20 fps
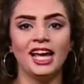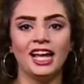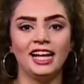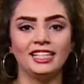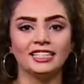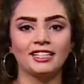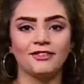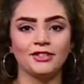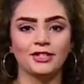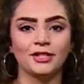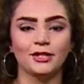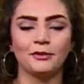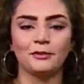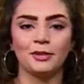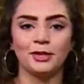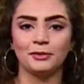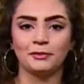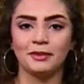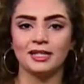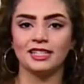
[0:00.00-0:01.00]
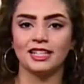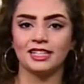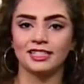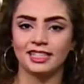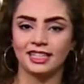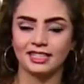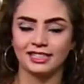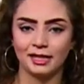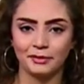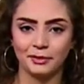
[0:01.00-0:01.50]
لتفاصيل معلومات
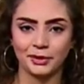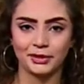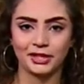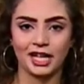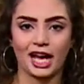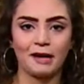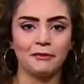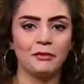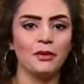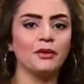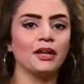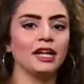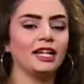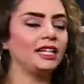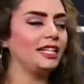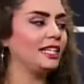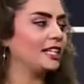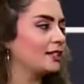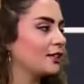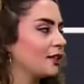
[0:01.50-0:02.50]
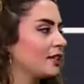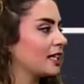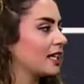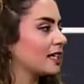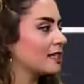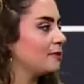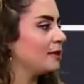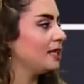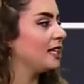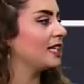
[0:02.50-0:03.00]
أكثر تابعونا على الموقع الإلكتروني
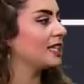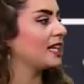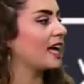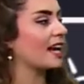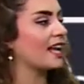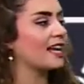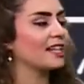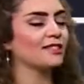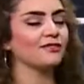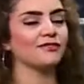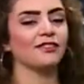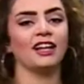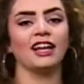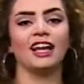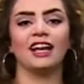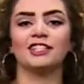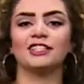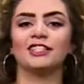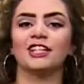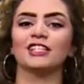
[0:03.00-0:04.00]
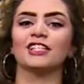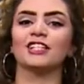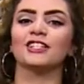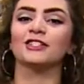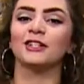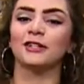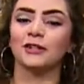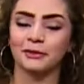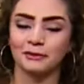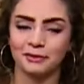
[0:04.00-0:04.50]
الرسمي اللي يظهر أسفل الشاشة
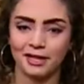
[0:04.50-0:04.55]
نشكركم